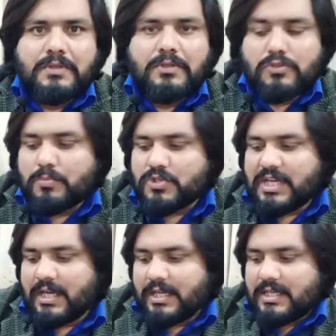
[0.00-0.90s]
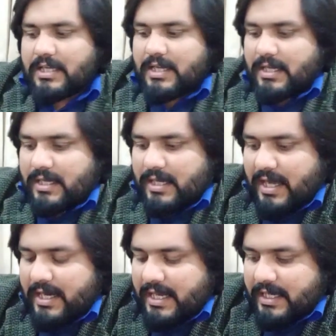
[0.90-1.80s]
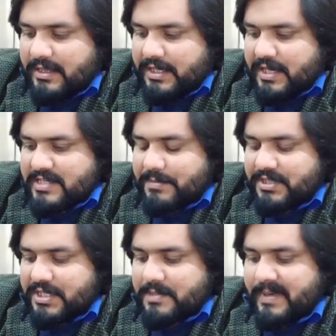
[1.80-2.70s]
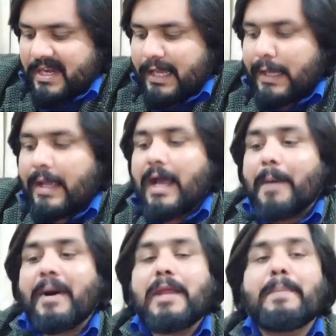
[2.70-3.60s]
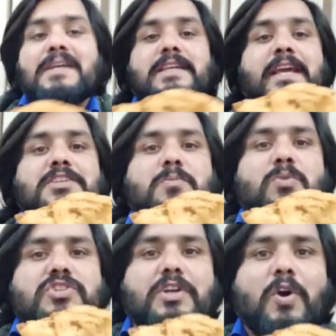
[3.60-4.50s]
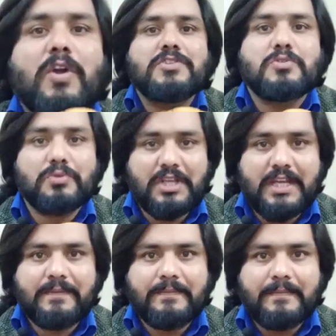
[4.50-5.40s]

तो समोसा खाने का तरीका समझने से पहले हमारे पास एक समोसे का ज़रूरी है